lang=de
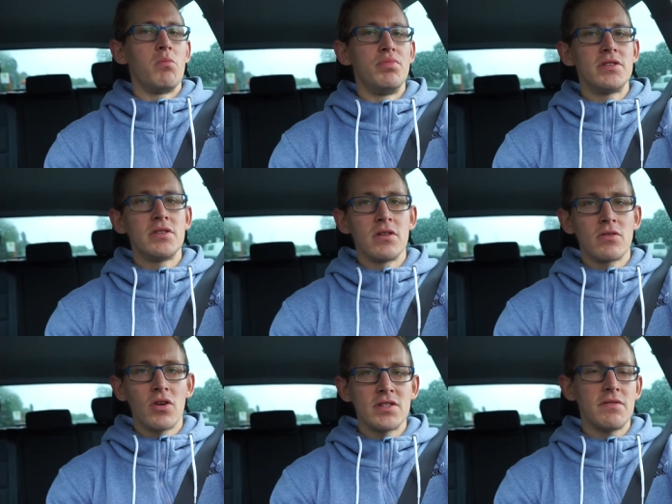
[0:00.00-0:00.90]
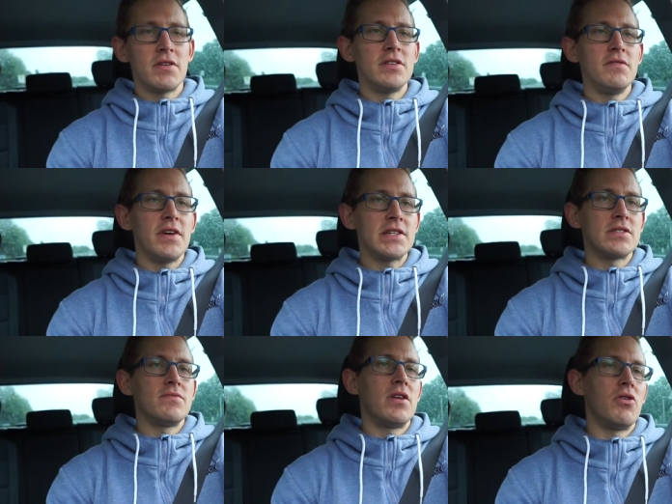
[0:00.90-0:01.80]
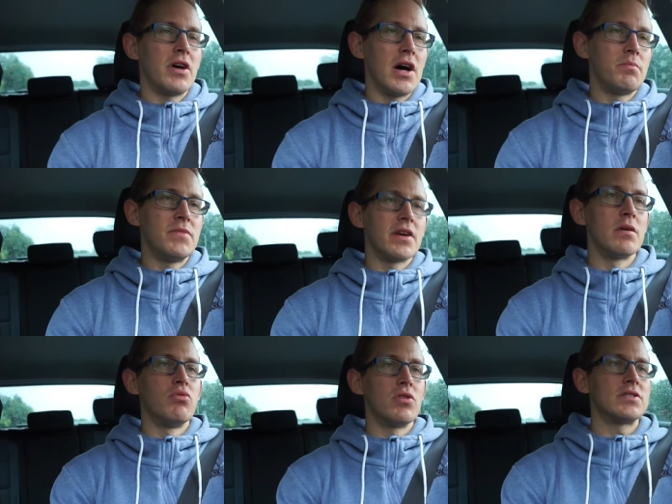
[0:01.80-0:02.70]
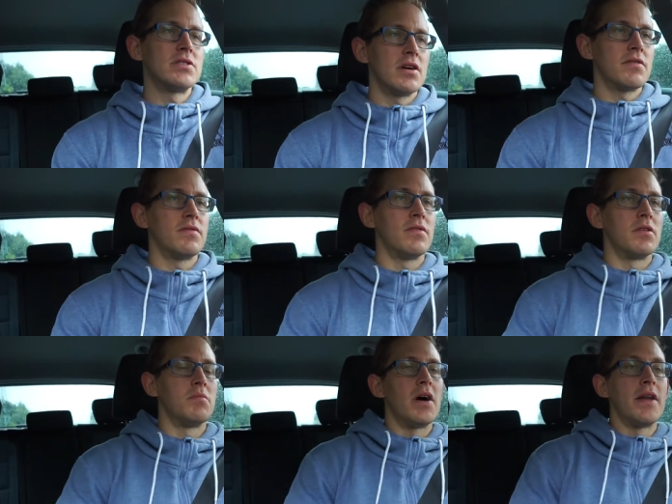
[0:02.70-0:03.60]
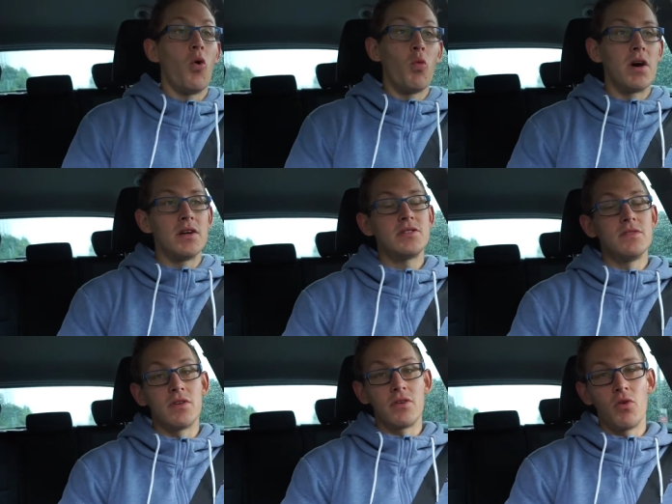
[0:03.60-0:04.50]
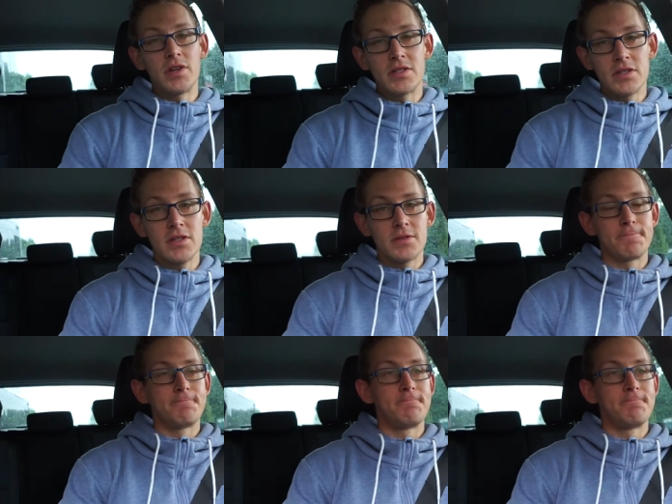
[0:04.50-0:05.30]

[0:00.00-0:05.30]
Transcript: bisschen konservativ essen, weil heute Abend der Geburtstag von meiner Oma ist. Sie wird 90.